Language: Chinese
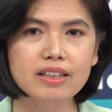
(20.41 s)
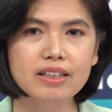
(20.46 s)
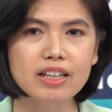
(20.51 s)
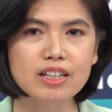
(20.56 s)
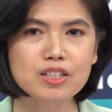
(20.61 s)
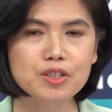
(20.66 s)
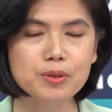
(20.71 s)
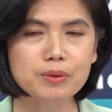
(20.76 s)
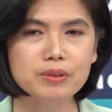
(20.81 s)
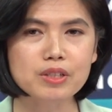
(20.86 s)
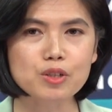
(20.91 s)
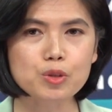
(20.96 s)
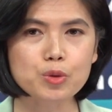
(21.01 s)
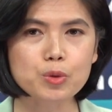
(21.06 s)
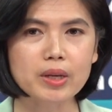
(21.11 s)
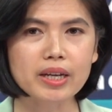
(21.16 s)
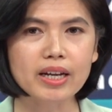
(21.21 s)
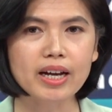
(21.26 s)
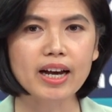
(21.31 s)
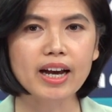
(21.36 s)
严重的
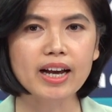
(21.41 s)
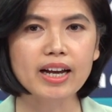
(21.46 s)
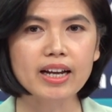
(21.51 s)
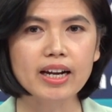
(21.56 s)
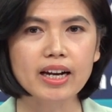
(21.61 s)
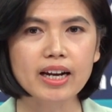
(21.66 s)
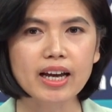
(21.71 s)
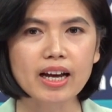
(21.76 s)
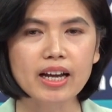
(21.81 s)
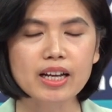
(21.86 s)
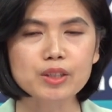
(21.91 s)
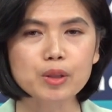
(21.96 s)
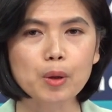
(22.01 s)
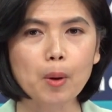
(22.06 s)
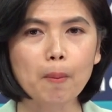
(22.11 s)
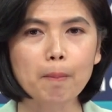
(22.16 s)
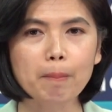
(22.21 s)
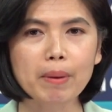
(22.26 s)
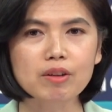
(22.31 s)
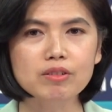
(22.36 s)
损害两岸
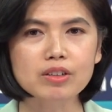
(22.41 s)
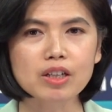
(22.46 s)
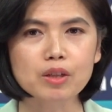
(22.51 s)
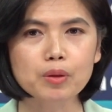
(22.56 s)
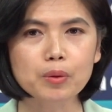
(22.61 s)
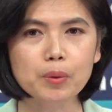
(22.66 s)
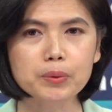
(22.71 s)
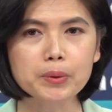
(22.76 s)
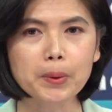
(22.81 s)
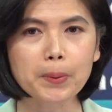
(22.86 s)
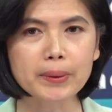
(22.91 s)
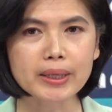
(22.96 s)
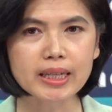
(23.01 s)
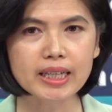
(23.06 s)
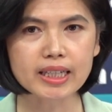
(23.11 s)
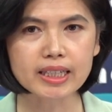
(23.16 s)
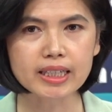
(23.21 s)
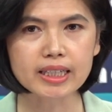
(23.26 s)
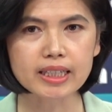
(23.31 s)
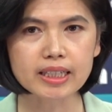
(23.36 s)
同胞的共同
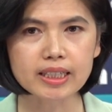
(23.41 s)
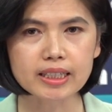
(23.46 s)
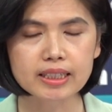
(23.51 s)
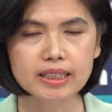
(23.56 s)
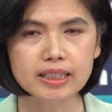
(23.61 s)
利益。